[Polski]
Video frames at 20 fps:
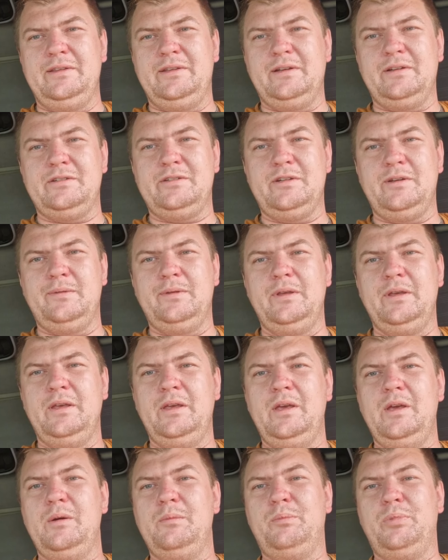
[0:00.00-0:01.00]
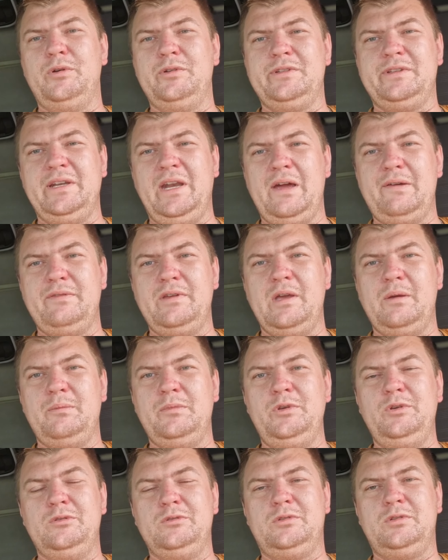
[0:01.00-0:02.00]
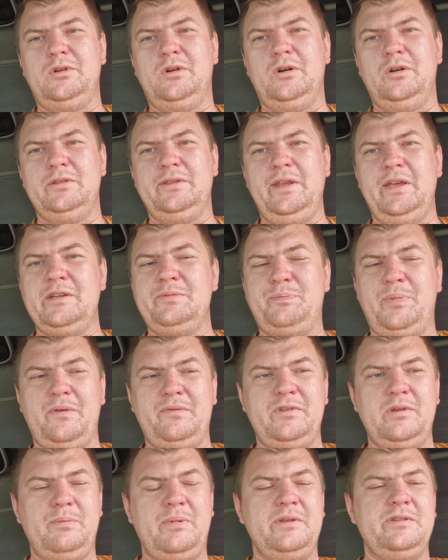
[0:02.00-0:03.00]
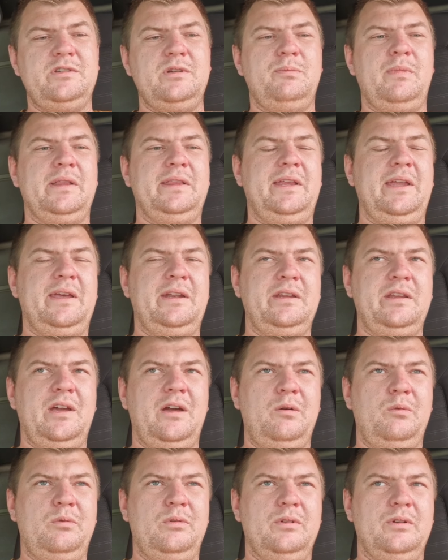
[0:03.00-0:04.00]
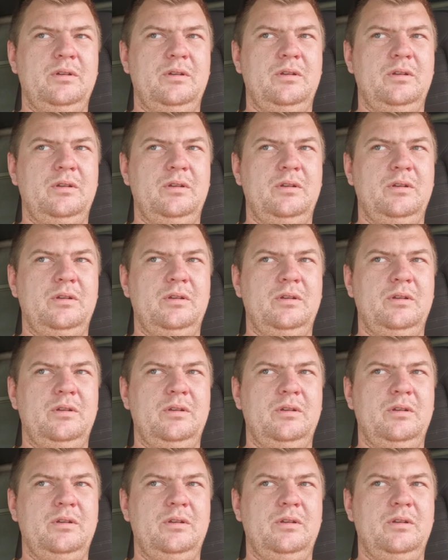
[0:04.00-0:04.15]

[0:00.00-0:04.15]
Także pozdrawiam. Jutro też pewnie będzie materiał,